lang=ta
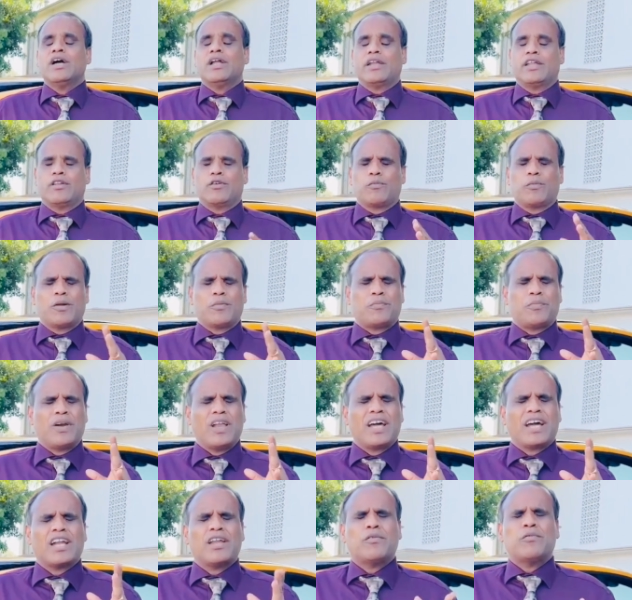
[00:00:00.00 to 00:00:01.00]
நீர் உங்களுடைய
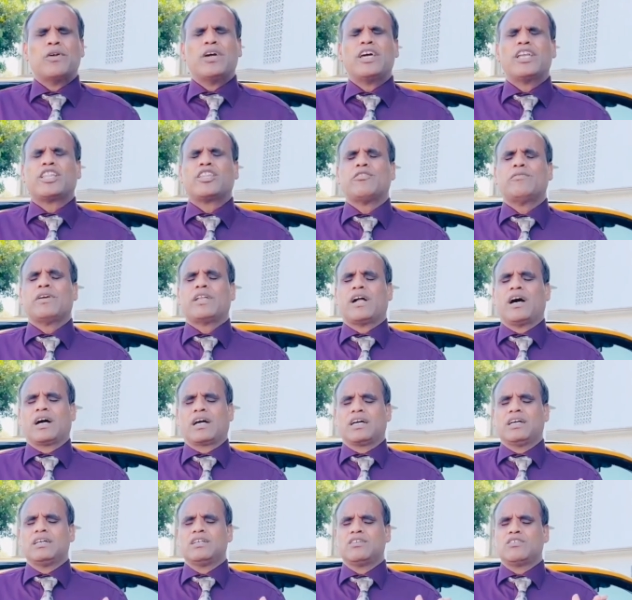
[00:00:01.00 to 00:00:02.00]
பிள்ளைகளை
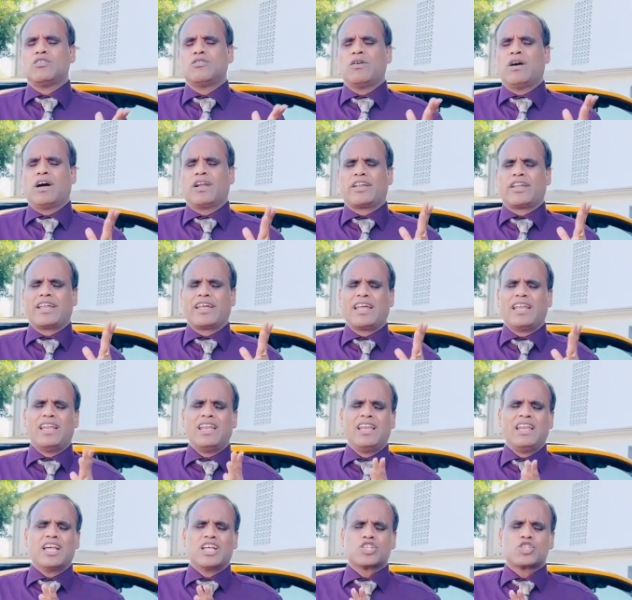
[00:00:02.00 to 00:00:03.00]
உயர்த்துவீராக அன்றைய
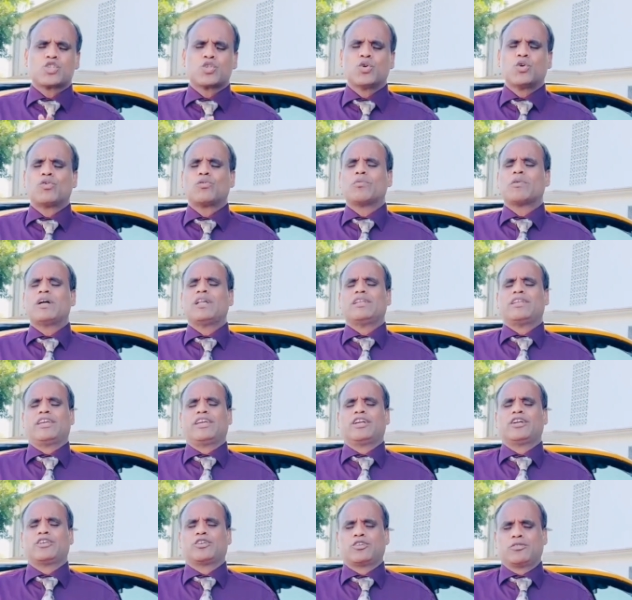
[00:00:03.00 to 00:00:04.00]
எல்லா சோர்வுகள்
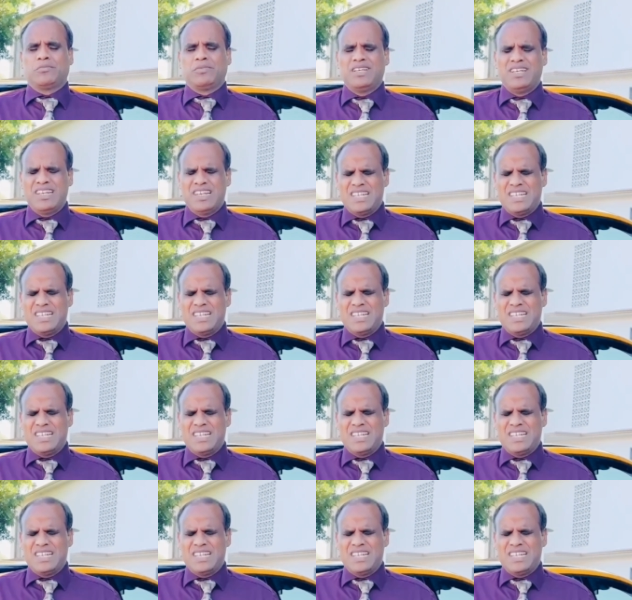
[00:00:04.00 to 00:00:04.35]
நீங்கட்டும்